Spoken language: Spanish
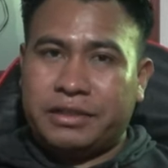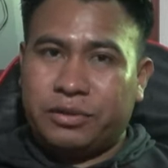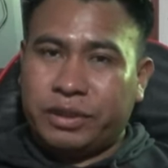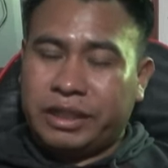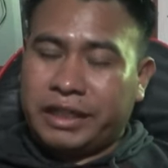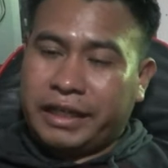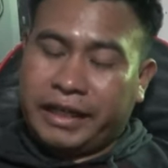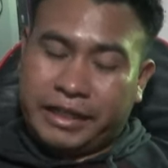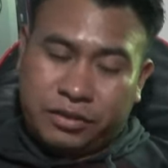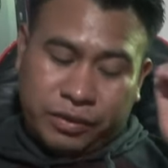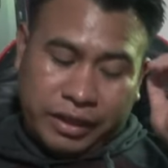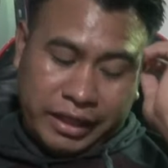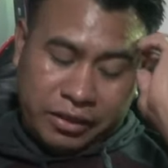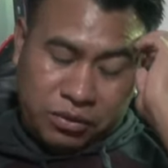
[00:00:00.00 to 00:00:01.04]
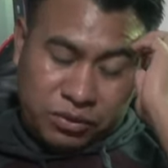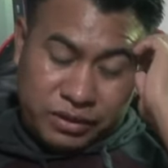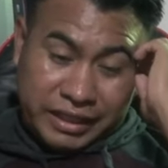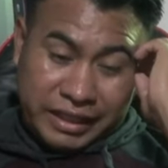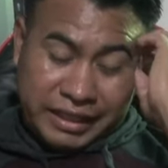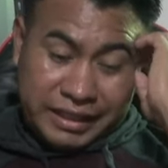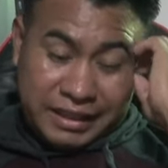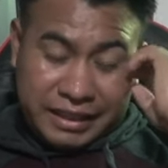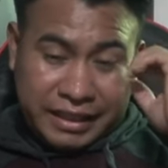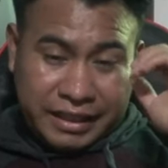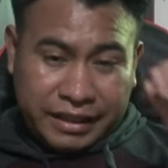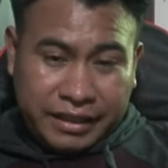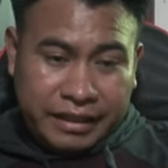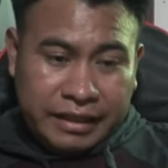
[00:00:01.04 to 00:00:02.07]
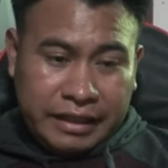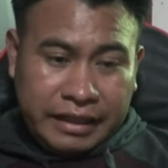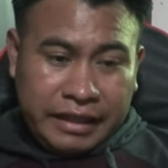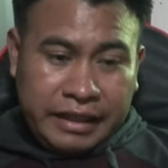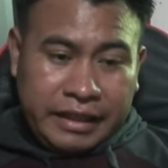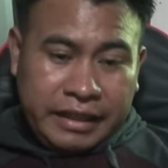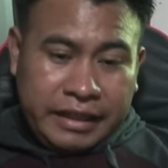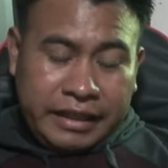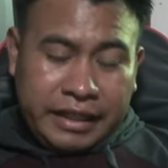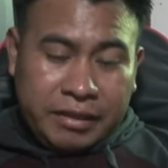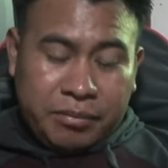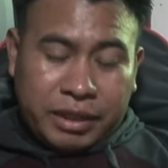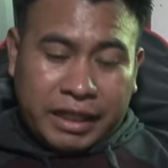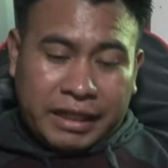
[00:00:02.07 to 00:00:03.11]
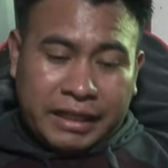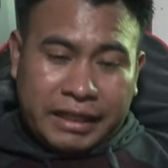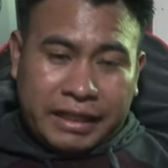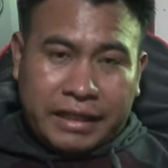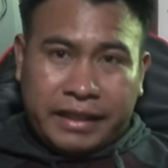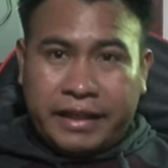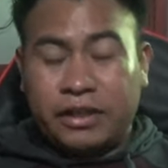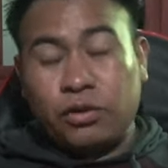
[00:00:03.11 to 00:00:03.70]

estoy de regreso acá con ustedes y, en verdad de que he